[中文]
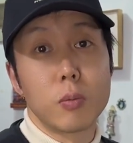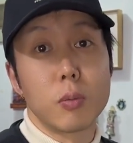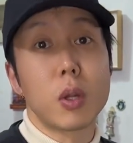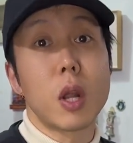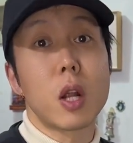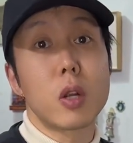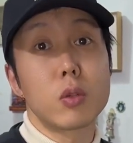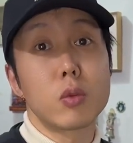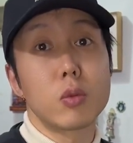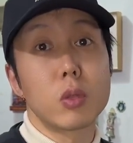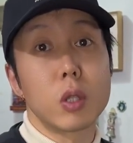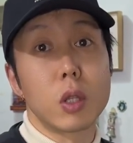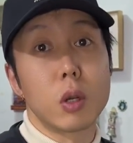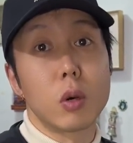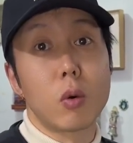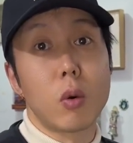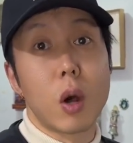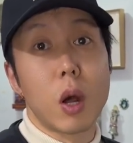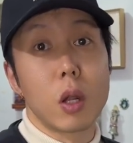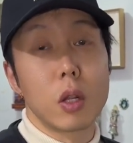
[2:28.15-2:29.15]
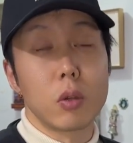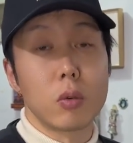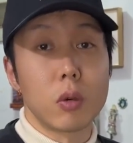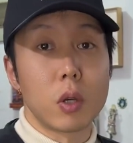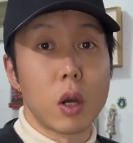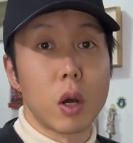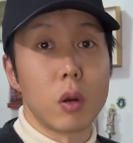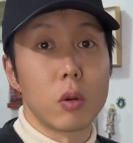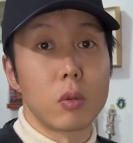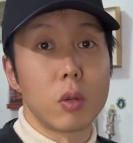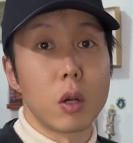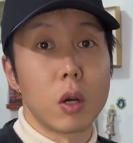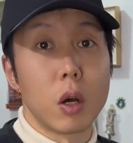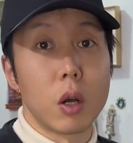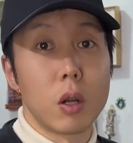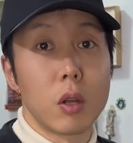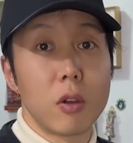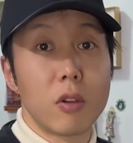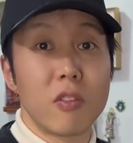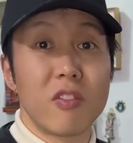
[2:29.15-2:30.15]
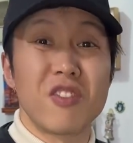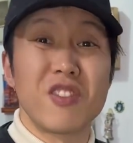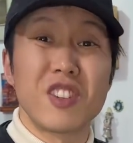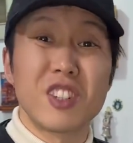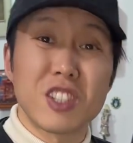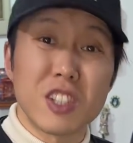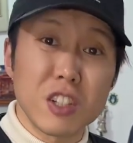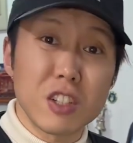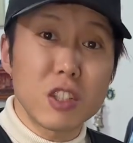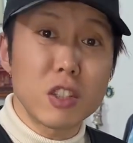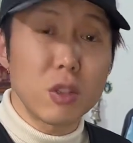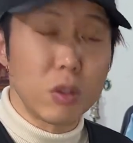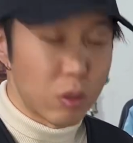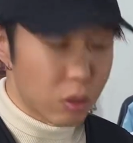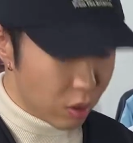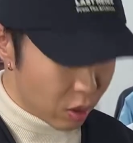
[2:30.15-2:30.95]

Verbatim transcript: 不太注意的话，你会考虑到生锈，